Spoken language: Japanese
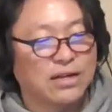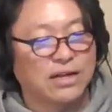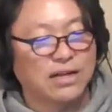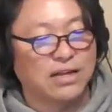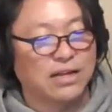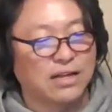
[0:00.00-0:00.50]

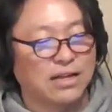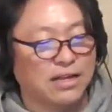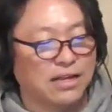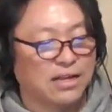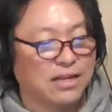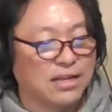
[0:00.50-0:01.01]

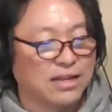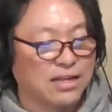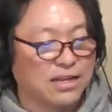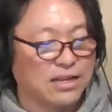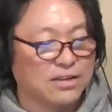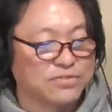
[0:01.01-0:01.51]

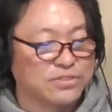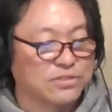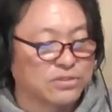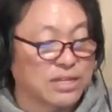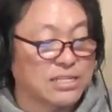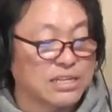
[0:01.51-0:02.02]
えー、冬
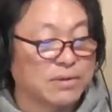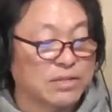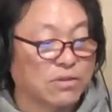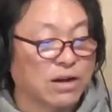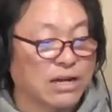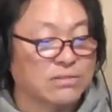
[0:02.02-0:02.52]
の停車場
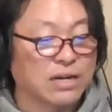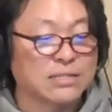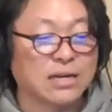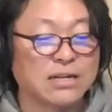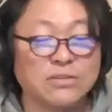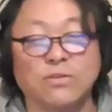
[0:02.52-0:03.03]
とかあの
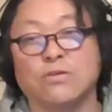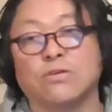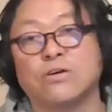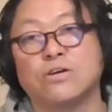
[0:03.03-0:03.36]
辺りの